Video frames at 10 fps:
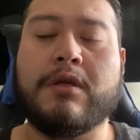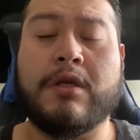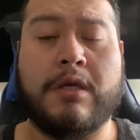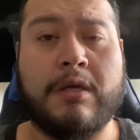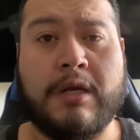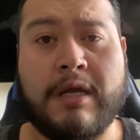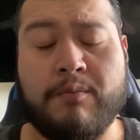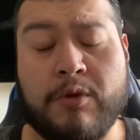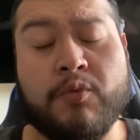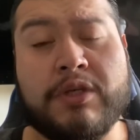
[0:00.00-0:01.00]
Y,
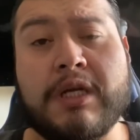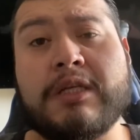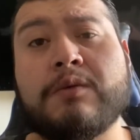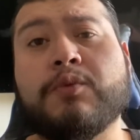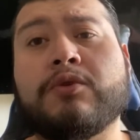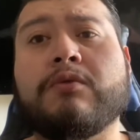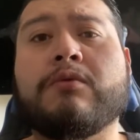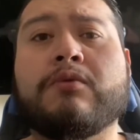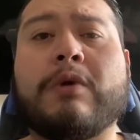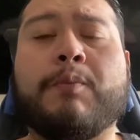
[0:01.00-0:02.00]
muchas gracias por
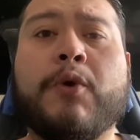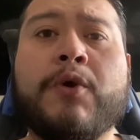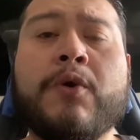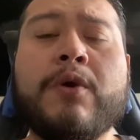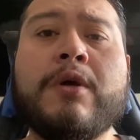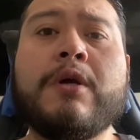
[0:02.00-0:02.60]
su, su apoyo.